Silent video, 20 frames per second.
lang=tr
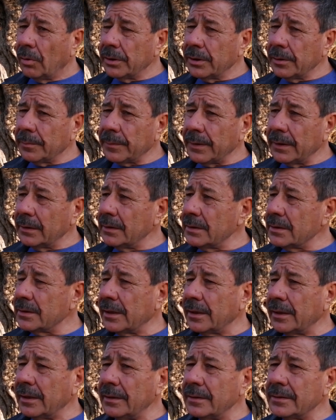O yıprandığı
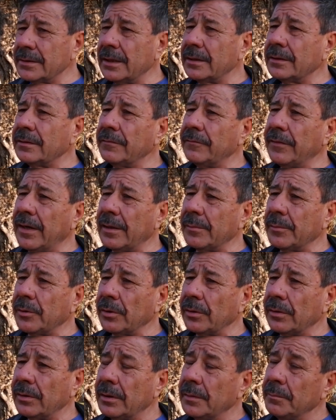sene zeytin
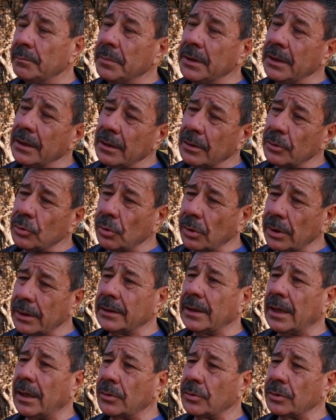vermiyor bir yıl
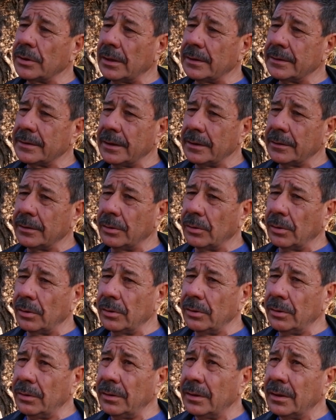sonra daha güzel zeytin
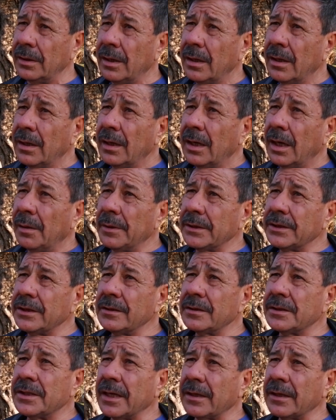oluyor. Ama şimdi